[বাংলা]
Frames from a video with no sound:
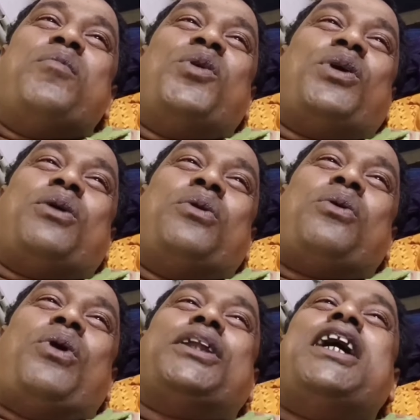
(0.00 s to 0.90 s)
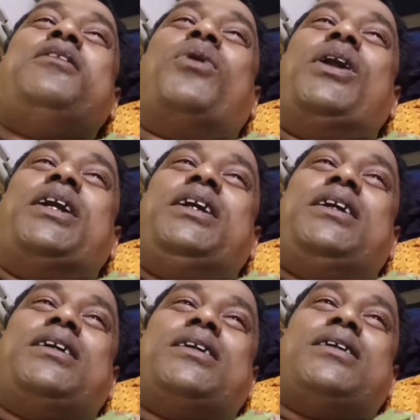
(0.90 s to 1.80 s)
আমি ওকে কোনো কথাই বলিনি
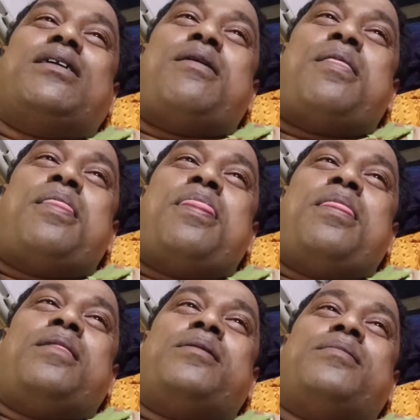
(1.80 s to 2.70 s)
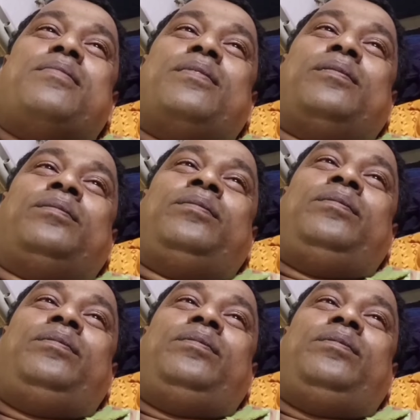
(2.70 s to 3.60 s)
যে মেরেছে সে
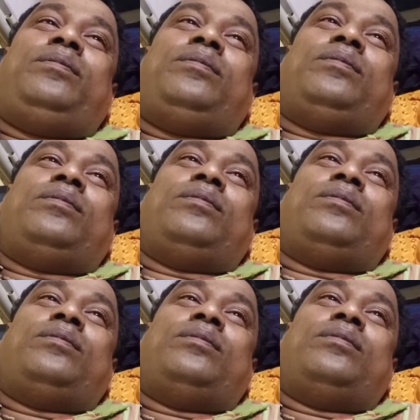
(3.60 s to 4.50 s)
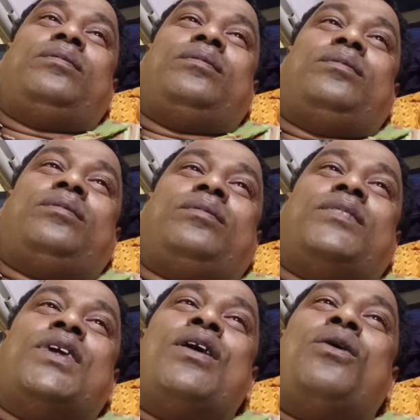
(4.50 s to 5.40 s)
কোন দল কোন পার্টি করে
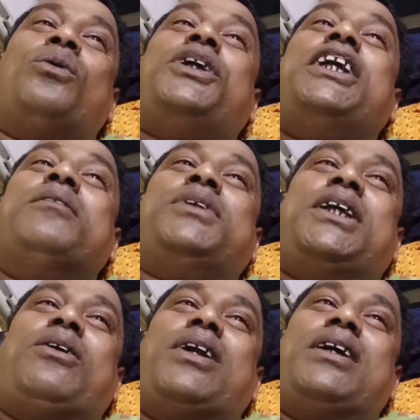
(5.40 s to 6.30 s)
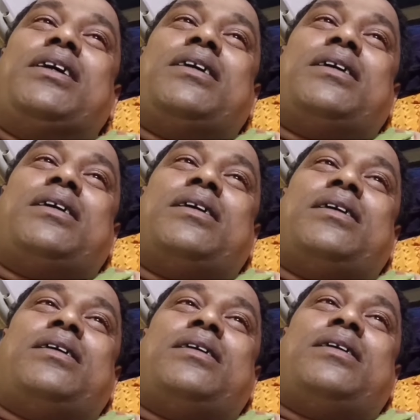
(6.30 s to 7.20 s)
ও টিএমসি করে
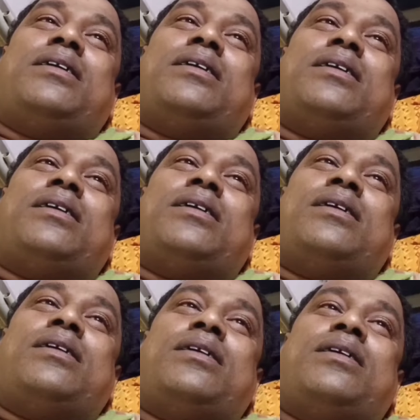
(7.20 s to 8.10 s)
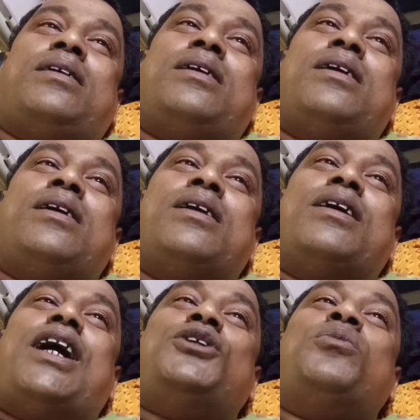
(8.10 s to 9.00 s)
কি নাম পুরো নাম কি তার
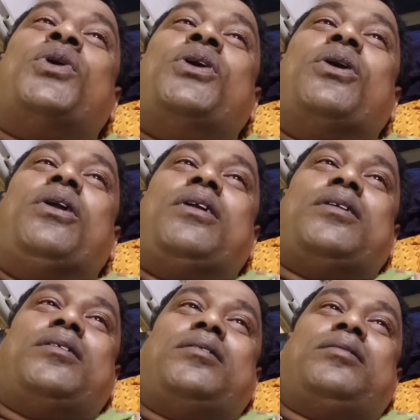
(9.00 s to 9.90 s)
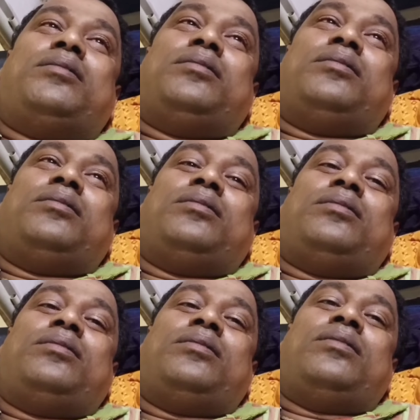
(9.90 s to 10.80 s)
রাজু মণ্ডল ভোট তো
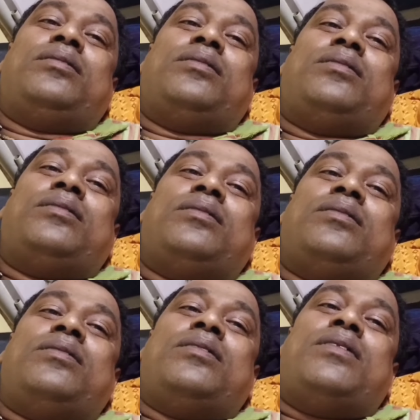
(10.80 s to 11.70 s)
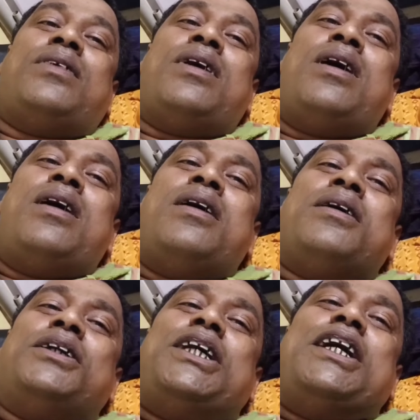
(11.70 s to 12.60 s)
মিটে গেল তারপরে কেন মারতে গেল
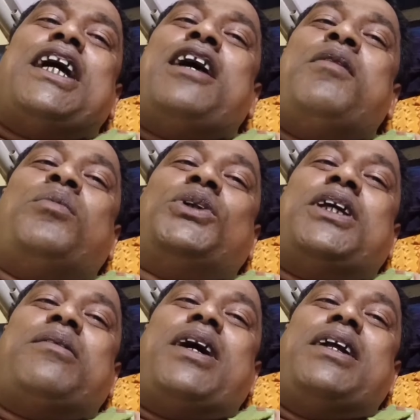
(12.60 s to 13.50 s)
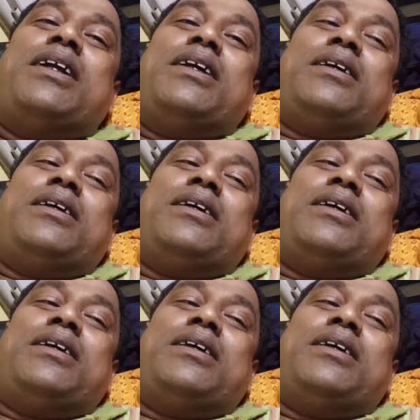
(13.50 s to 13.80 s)
সেটাই আমি বুঝতে পারি